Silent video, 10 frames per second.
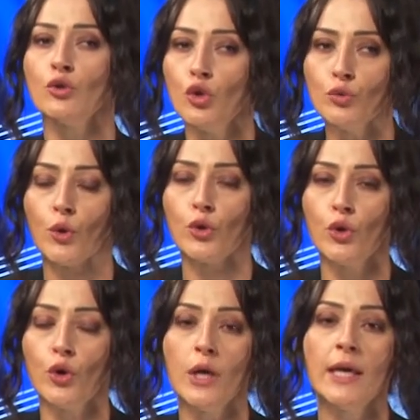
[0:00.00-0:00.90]
gün
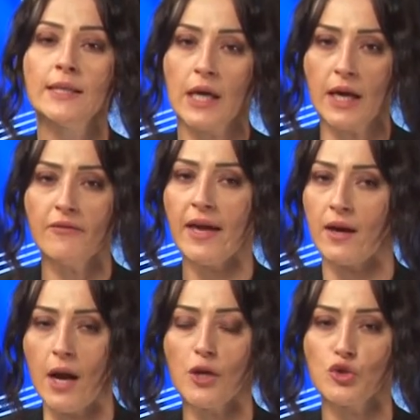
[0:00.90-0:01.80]
boyu yaya ve
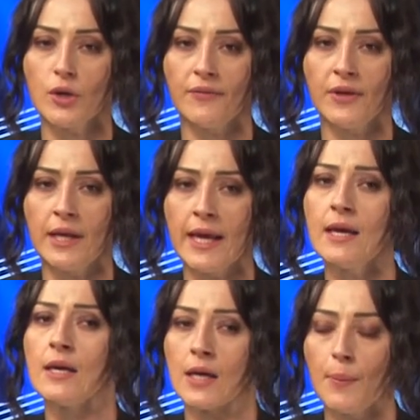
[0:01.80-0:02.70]
araç
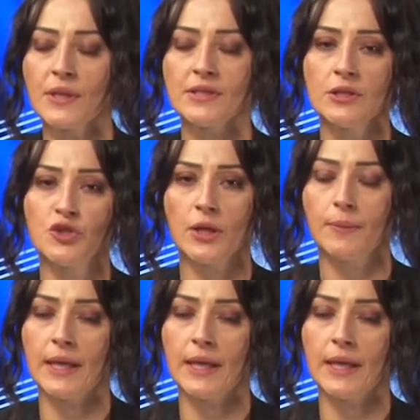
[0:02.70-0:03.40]
trafiğine kapatılacağı